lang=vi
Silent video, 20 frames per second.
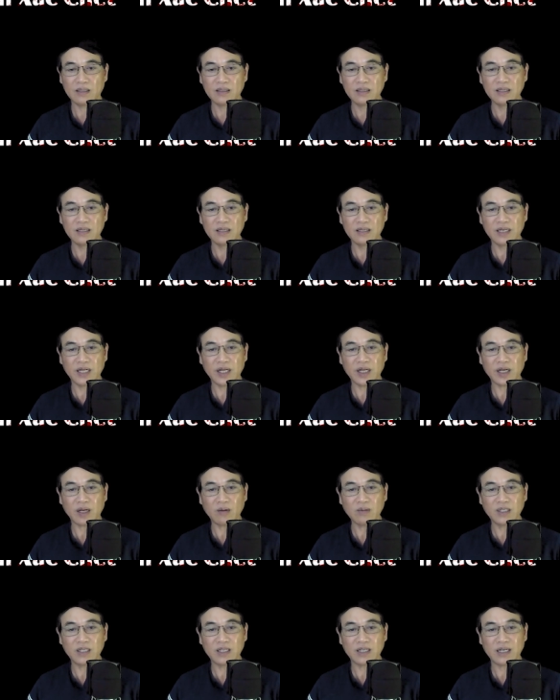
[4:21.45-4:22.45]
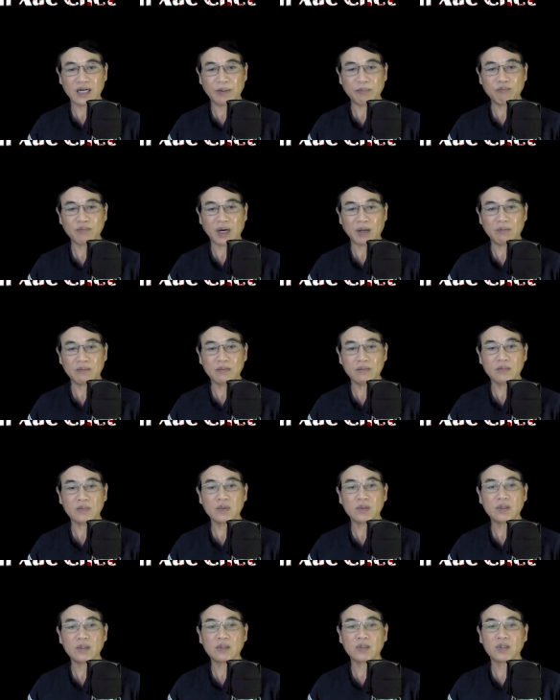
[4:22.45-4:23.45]
Vừa đi ông vừa lẩm bẩm,
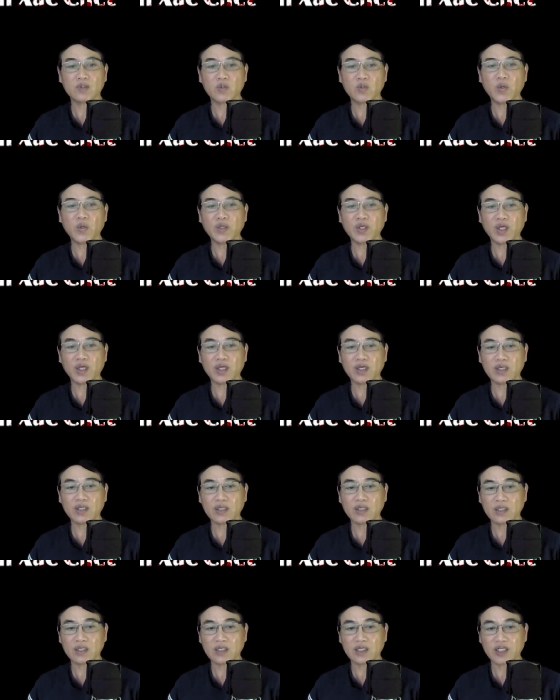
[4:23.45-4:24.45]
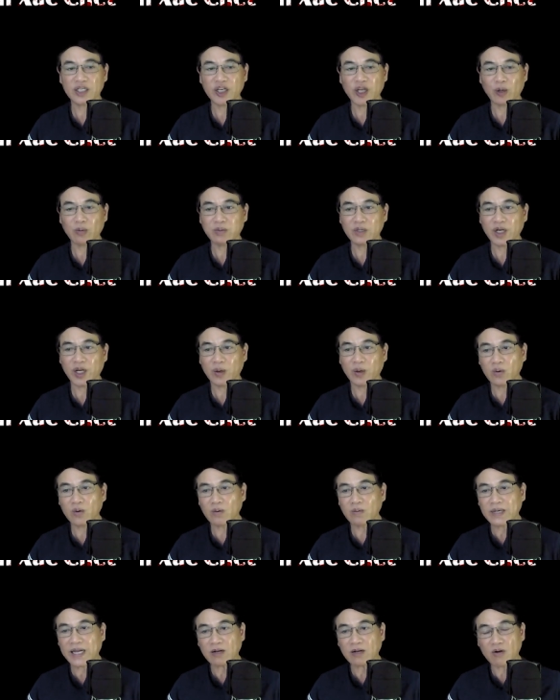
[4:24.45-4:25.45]
tuy nhiên giọng điệu
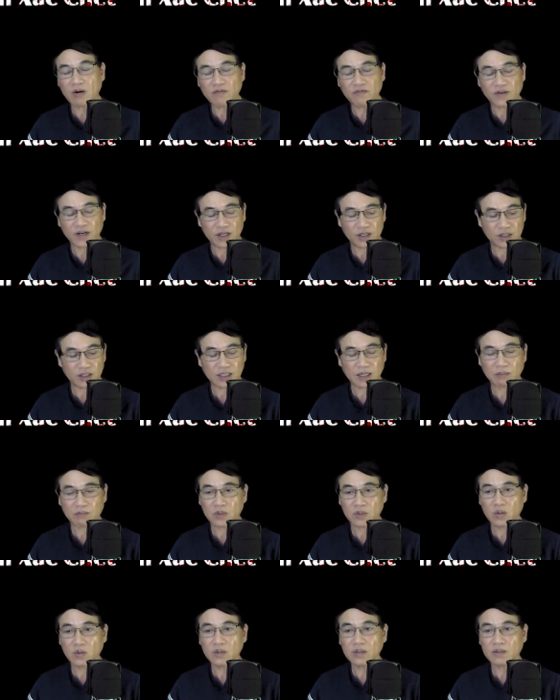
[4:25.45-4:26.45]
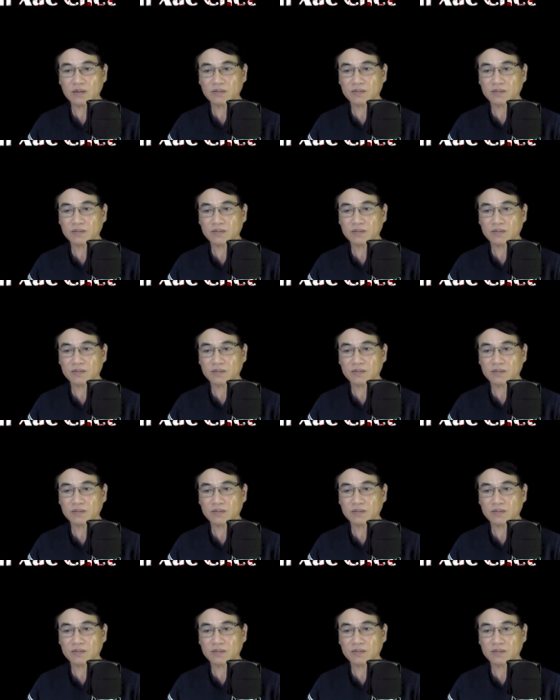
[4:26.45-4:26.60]
cũng đã có phần trầm xuống.